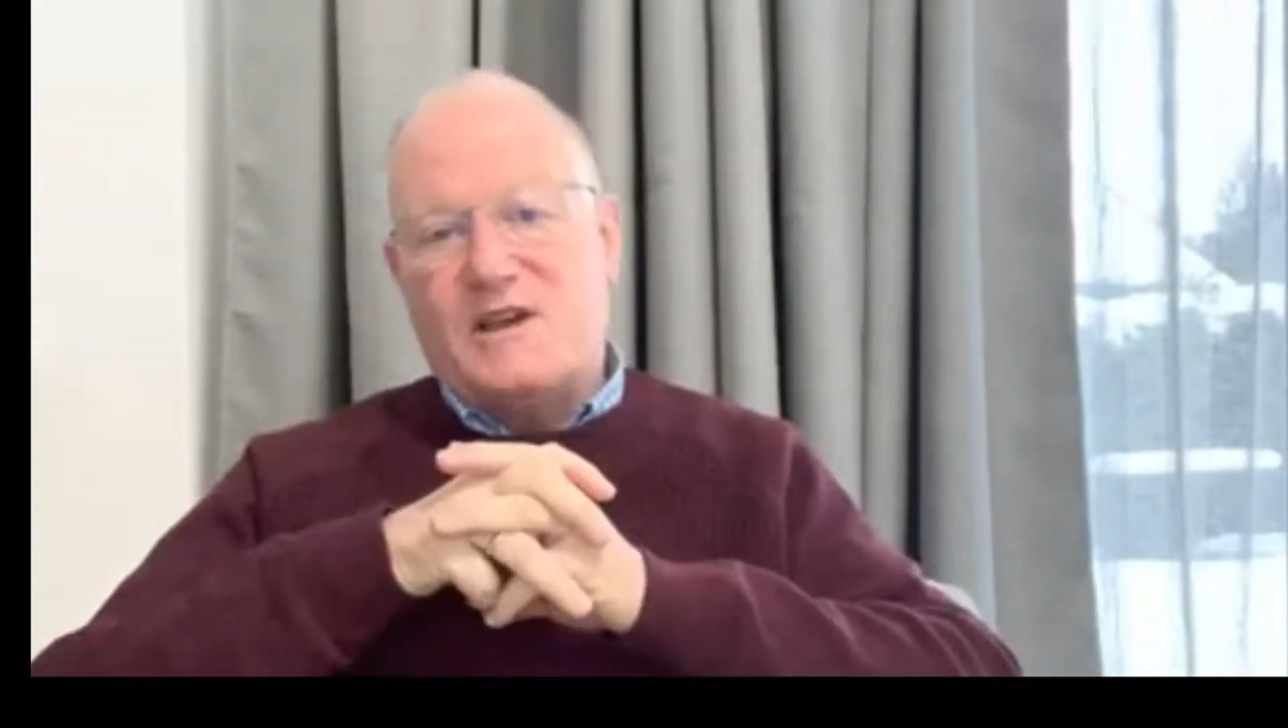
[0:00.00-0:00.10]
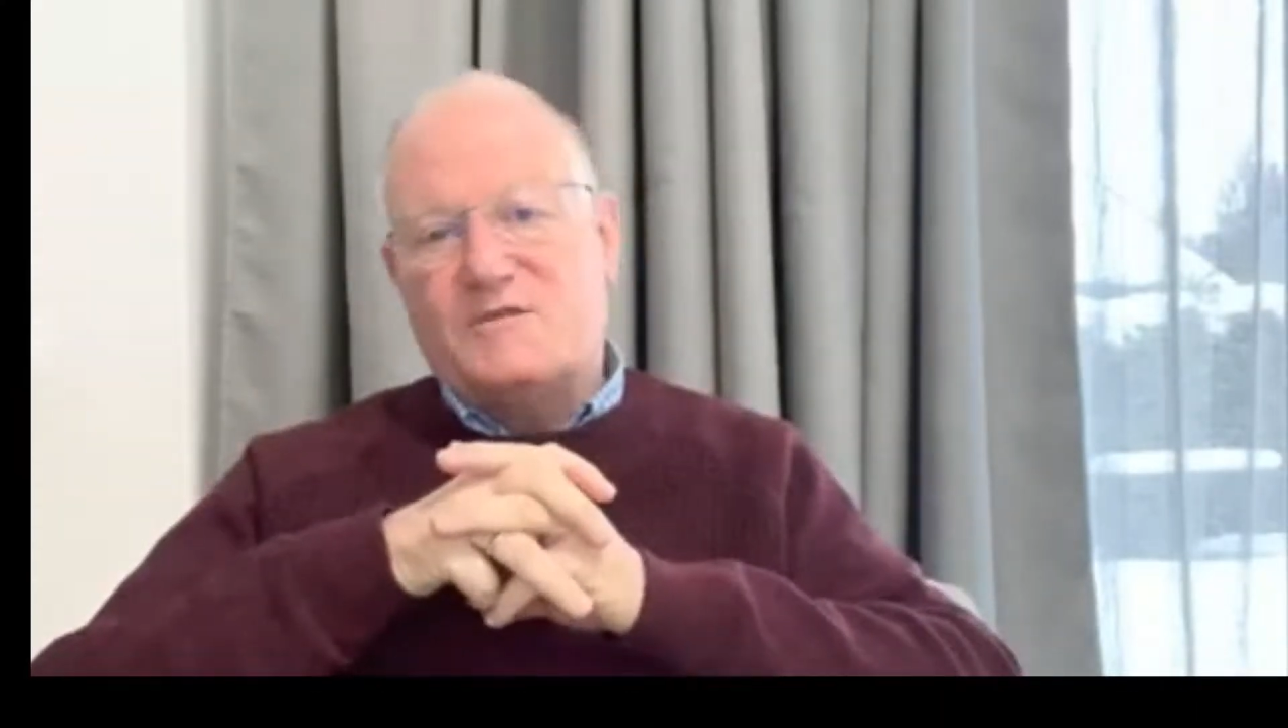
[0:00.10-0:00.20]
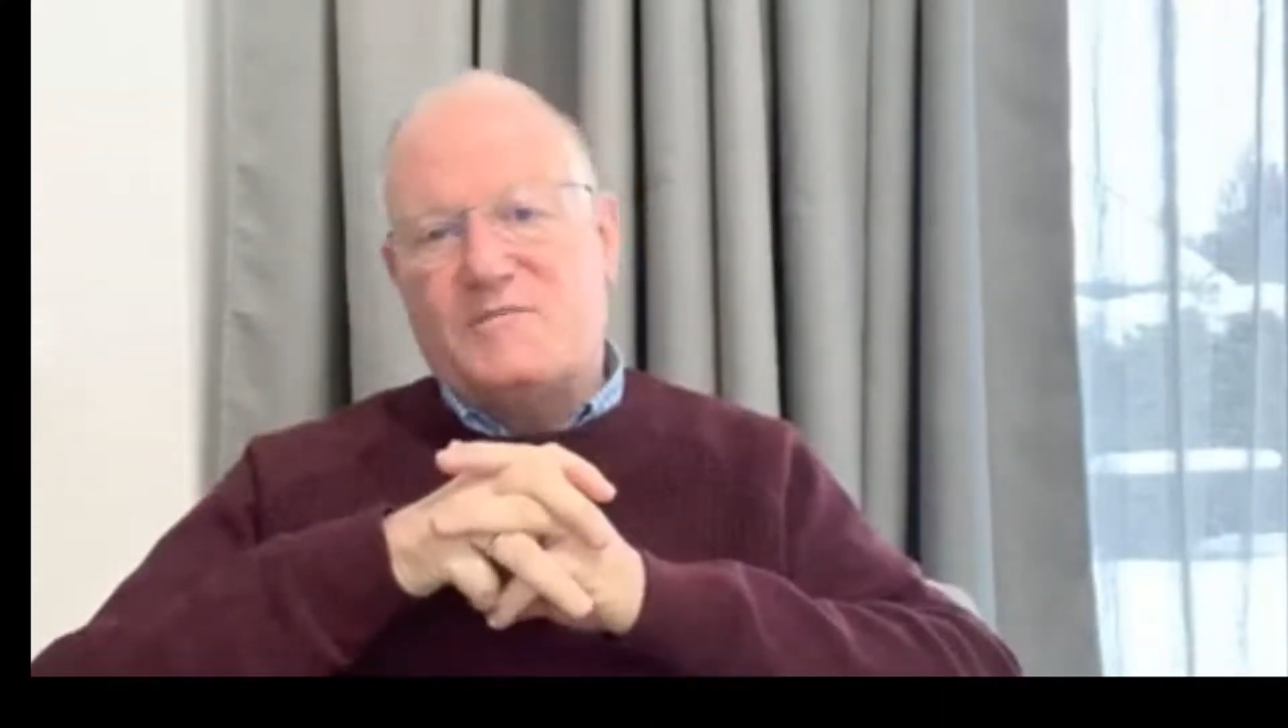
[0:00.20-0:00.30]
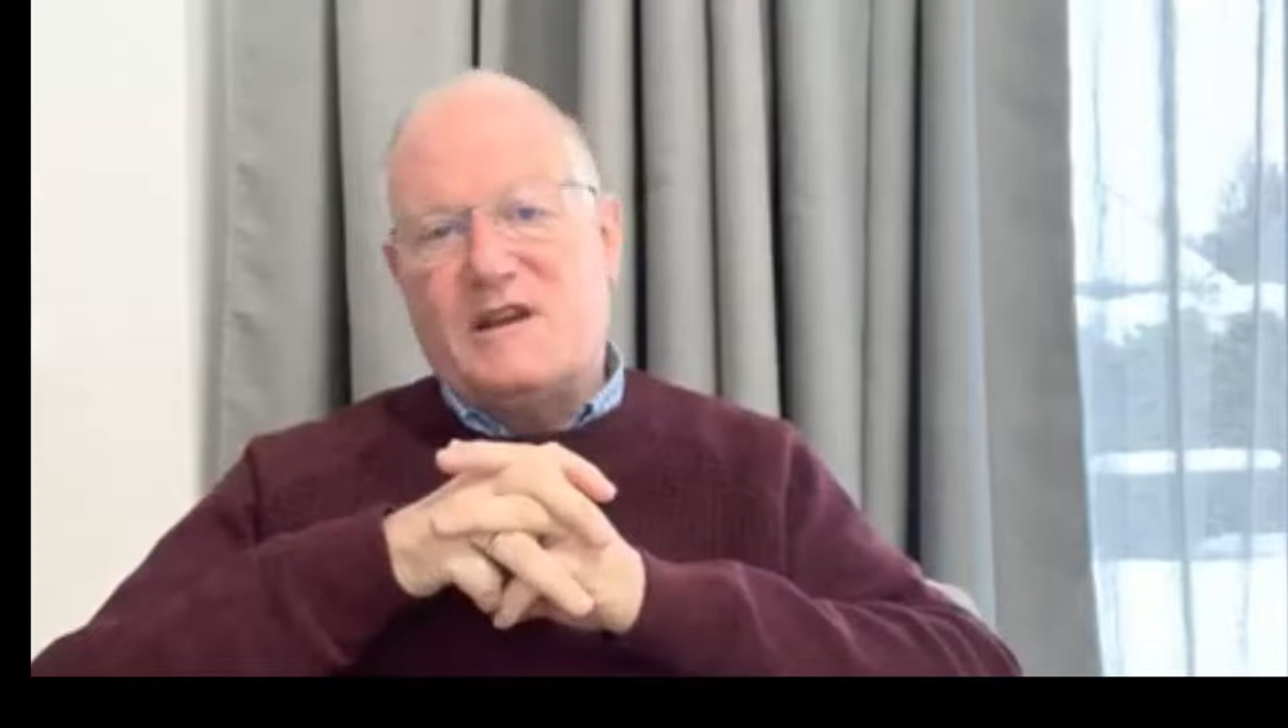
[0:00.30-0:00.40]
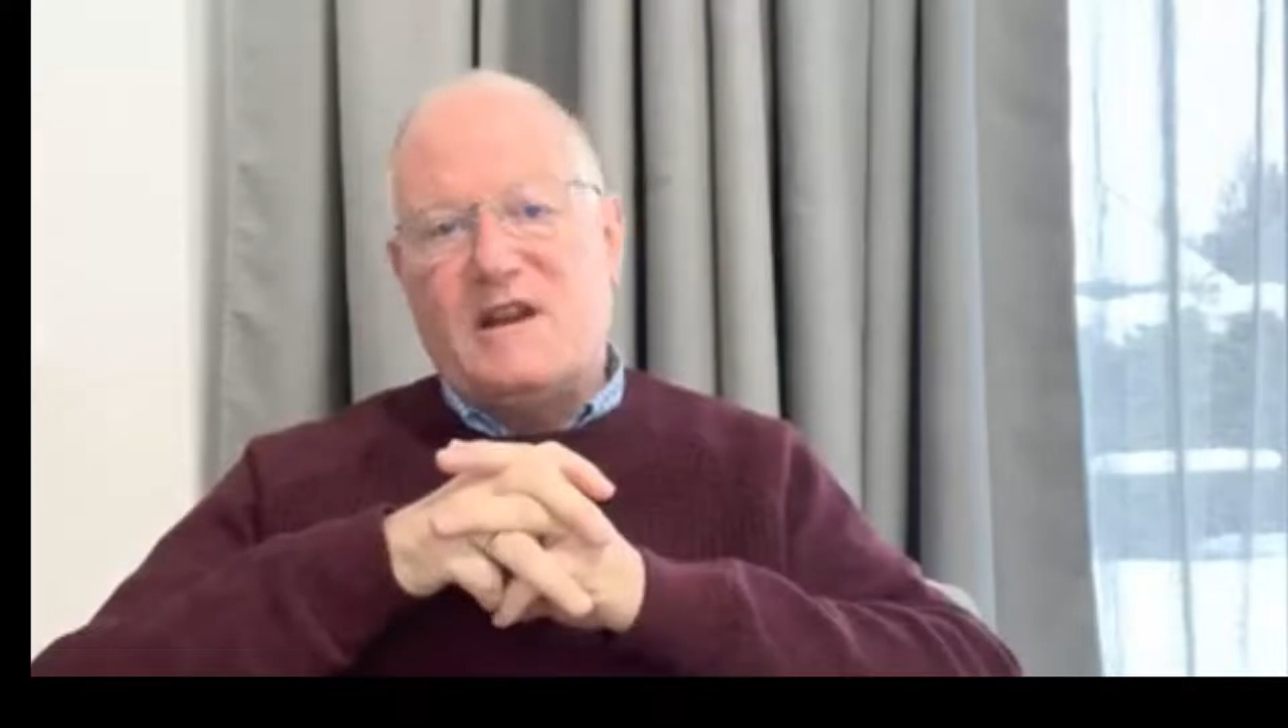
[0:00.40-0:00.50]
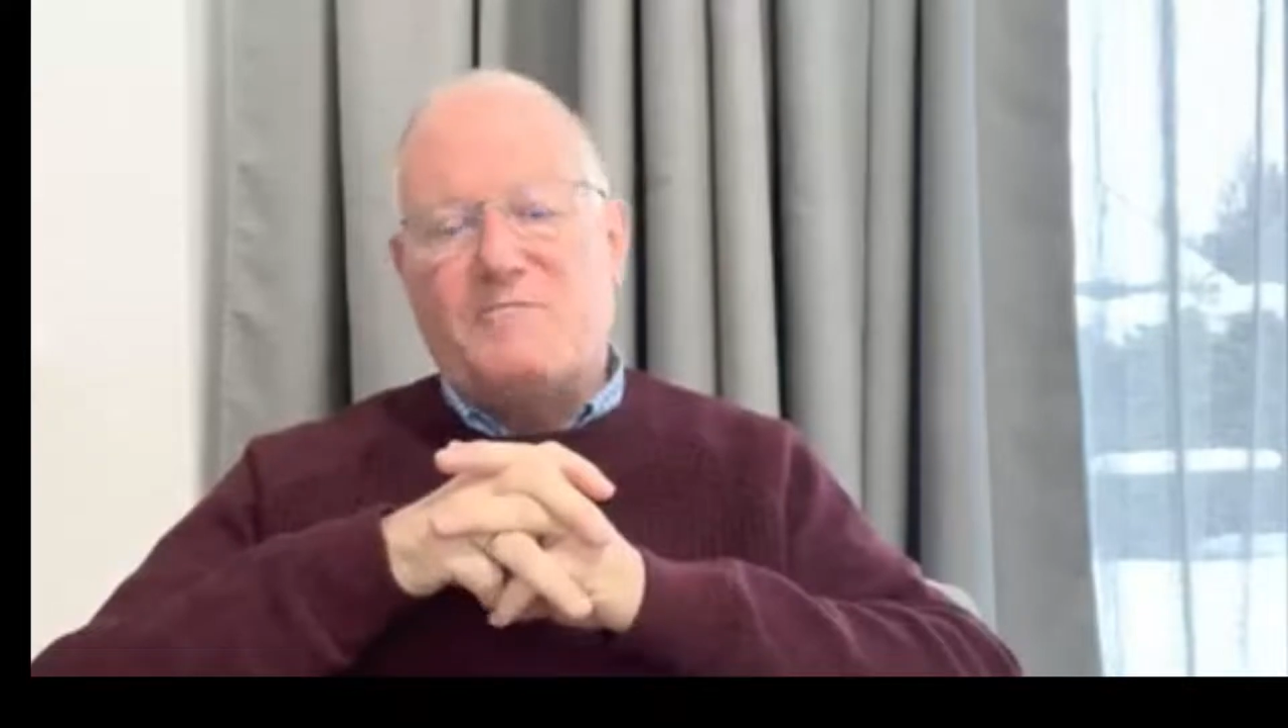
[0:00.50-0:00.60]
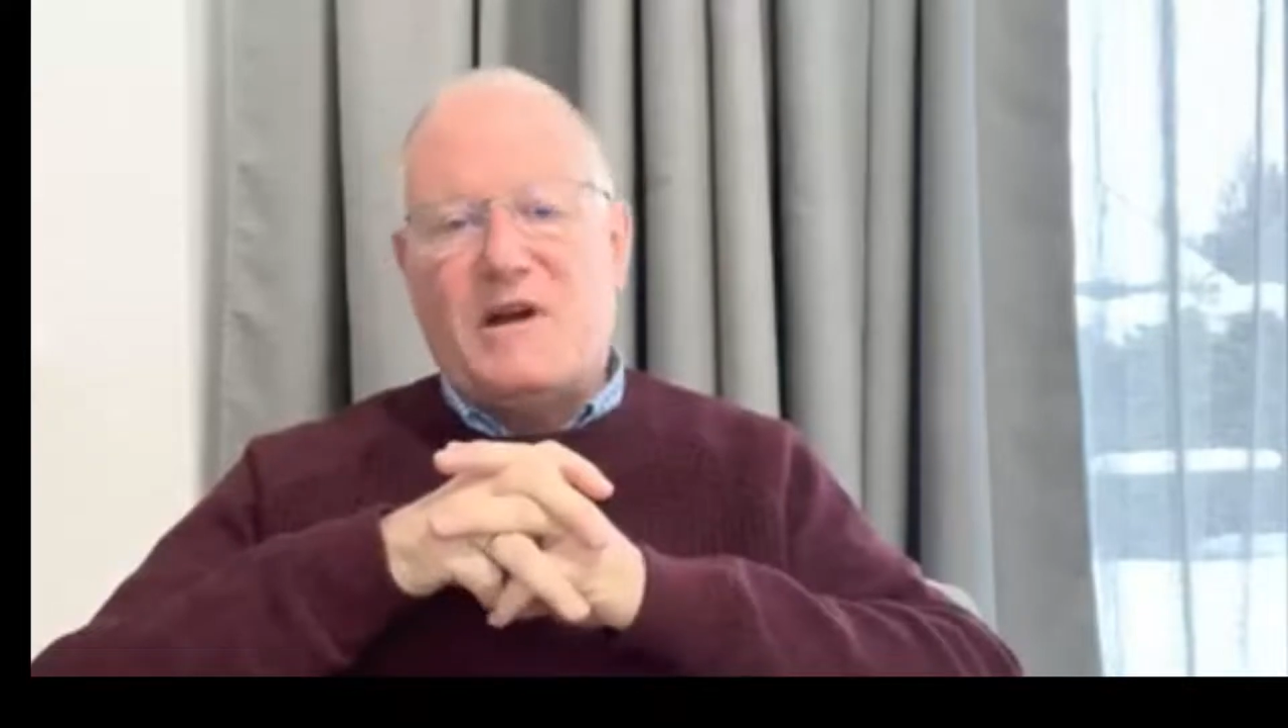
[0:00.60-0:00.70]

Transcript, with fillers: respect de la